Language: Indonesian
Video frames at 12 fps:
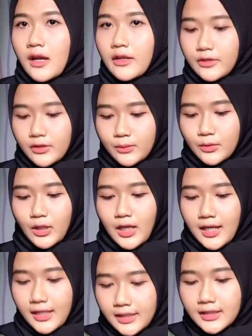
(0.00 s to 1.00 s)
Yuk
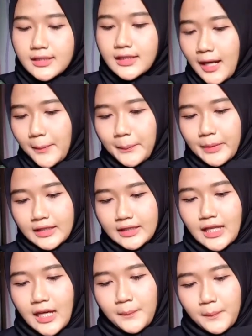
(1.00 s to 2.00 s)
mulai yang
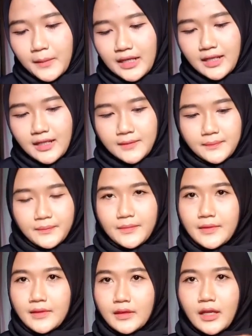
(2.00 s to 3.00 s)
pertama
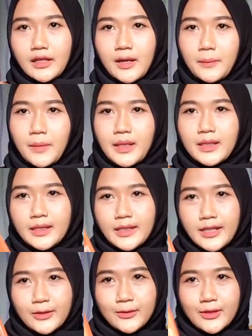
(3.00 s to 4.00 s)
dari yang paling
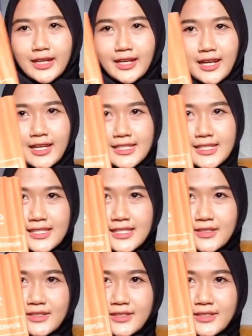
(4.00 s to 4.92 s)
gede dulu ya guys.